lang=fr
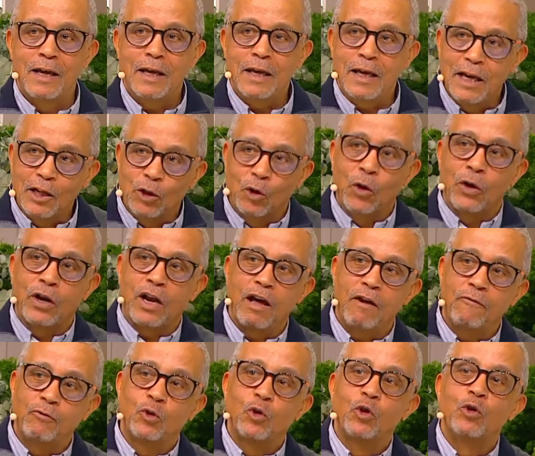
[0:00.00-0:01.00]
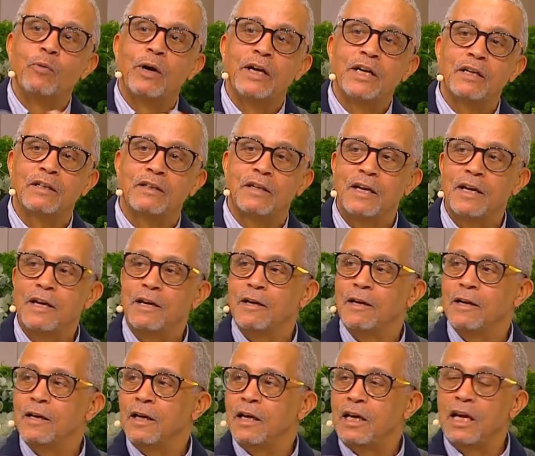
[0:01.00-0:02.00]
et de rêve d'une humanité
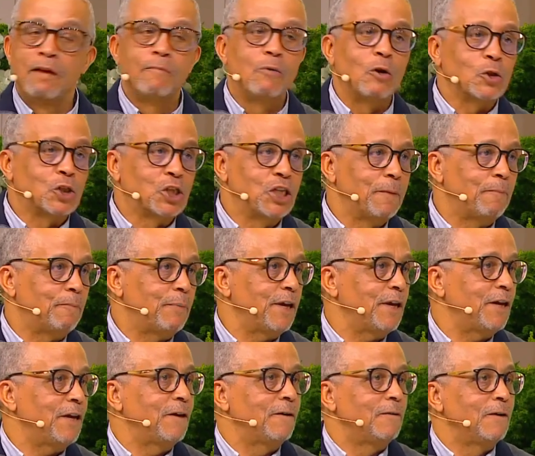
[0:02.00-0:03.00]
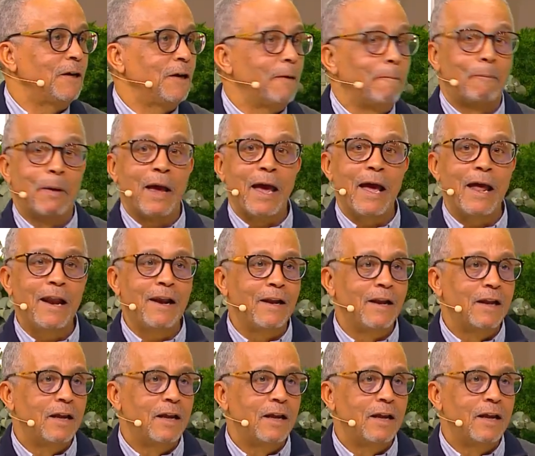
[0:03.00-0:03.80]
émancipée, belle,